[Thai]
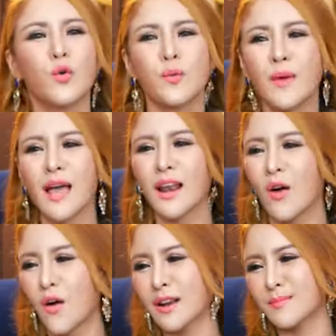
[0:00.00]
คุณแม่
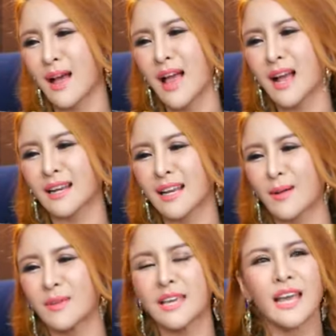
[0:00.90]
ร้อนมากนะ
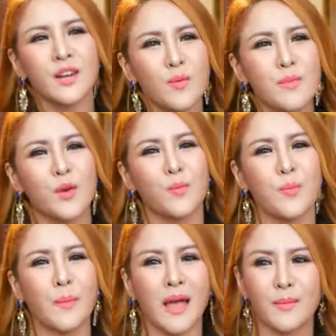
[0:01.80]
คะเมื่อกี้ให้น้องหมิว
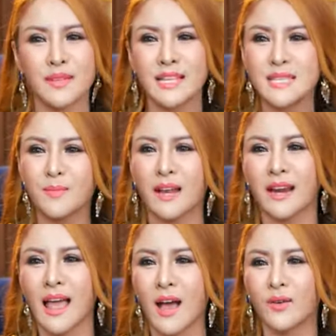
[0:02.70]
ปรับแอร์เป็นยี่สิบเอ็ด
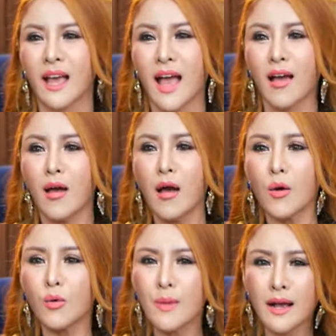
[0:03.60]
แล้วนะคะ
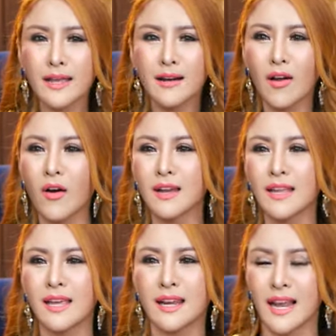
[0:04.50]
คุณแม่ก็ยังร้อน
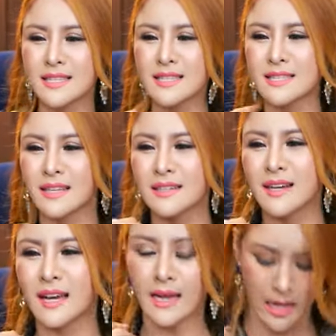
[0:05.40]
อีกแรงสั่นสะเทื
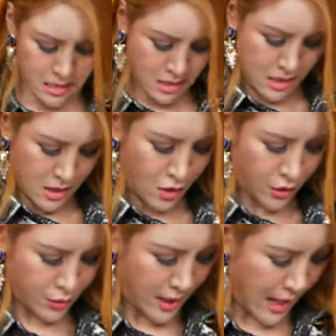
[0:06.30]
อนนะคะขอ
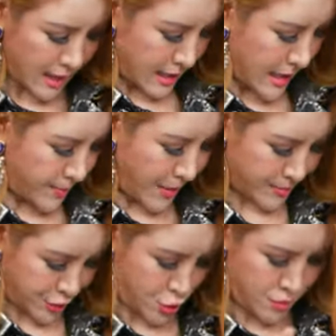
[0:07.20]
อนุญาตนะคะปรั
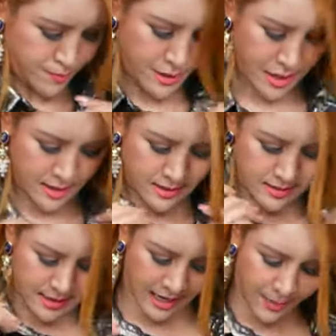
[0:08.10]
บชุดเปิด
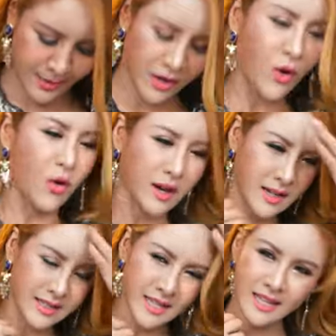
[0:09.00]
นะคะเปิดอกกัน
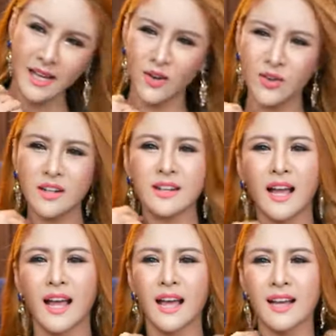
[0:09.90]
เลยทีเดียว
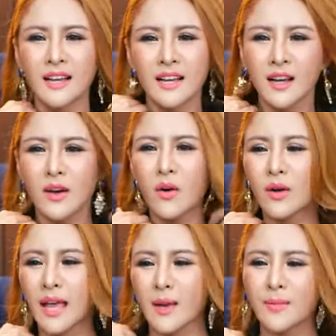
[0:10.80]
นะคะโอ
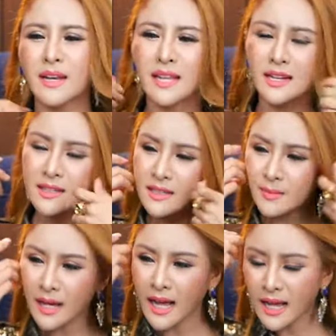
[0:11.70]
เคมันดีขึ้น
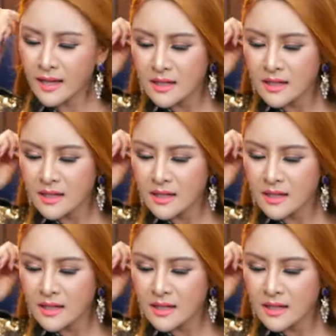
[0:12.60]
ไหมคะ